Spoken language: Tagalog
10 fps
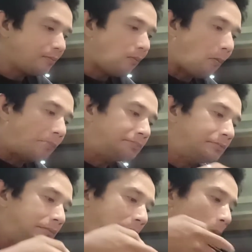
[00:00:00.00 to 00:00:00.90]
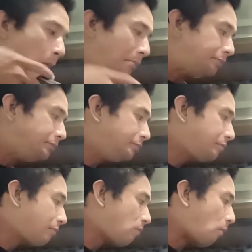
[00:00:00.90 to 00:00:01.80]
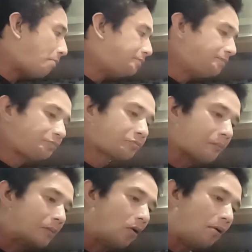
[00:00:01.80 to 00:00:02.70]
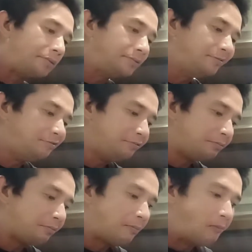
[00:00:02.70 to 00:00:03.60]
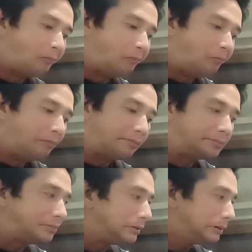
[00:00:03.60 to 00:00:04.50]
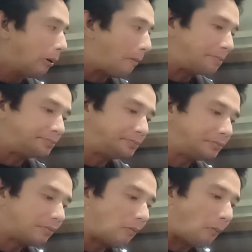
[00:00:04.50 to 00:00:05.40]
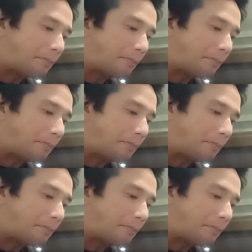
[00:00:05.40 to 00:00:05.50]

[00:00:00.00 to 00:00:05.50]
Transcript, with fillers: Hindi ko kabisado yung mga pangalan ng mga kinakain namin partner kasi